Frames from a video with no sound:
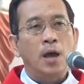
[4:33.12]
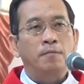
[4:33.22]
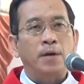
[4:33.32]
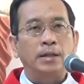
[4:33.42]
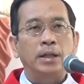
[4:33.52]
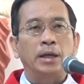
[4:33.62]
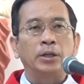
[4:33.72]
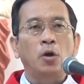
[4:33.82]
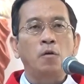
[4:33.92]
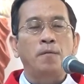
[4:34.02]
Vậy thì
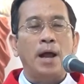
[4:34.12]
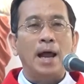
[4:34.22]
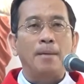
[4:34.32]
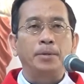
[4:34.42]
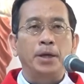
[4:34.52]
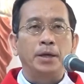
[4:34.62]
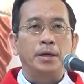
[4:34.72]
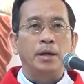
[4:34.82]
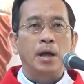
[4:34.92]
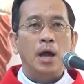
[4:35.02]
tôi phải làm
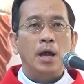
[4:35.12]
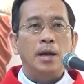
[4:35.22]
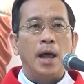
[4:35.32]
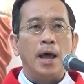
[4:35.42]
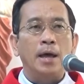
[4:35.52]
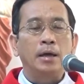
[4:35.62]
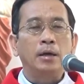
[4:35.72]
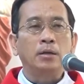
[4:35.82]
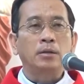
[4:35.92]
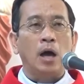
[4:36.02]
gì
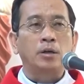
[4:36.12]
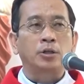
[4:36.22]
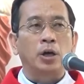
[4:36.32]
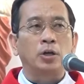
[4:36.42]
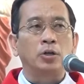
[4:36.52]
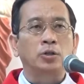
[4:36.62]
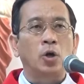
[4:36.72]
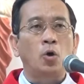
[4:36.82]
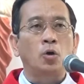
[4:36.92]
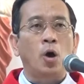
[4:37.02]
để thật sự
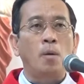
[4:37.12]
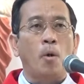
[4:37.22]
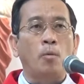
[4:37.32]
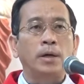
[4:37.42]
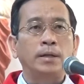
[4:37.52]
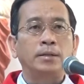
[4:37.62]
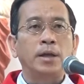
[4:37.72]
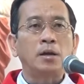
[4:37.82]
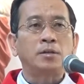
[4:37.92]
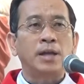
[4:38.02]
tôi có một cái
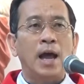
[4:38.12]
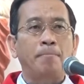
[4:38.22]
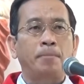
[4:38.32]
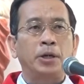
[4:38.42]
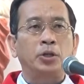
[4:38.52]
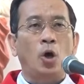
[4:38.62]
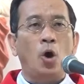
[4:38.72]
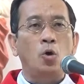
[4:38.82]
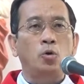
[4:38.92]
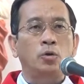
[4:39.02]
chất sáp
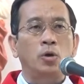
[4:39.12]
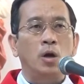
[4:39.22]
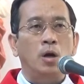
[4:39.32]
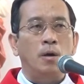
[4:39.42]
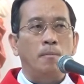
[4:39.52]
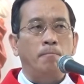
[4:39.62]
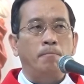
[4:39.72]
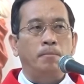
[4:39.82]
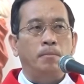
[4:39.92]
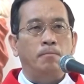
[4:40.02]
Kitô
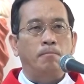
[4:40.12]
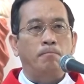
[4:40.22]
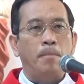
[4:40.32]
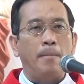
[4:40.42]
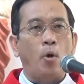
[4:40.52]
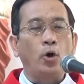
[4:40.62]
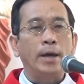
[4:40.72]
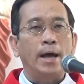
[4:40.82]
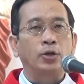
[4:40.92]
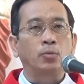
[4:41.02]
mà mỗi
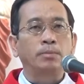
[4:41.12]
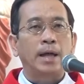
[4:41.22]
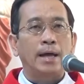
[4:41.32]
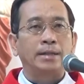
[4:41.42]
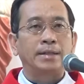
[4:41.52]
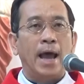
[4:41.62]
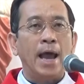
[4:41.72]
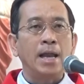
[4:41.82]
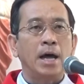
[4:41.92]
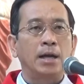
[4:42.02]
ngày chúng ta
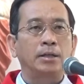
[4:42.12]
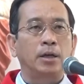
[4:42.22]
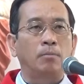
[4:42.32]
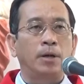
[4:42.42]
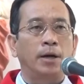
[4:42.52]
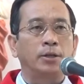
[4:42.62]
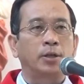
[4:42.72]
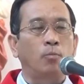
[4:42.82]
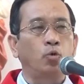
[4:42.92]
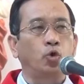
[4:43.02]
cháy lên trong đời
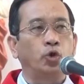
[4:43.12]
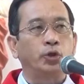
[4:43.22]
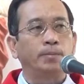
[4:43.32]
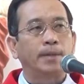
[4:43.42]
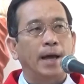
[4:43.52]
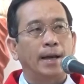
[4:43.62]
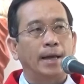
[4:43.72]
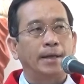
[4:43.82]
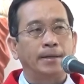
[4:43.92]
sống của chúng ta đây.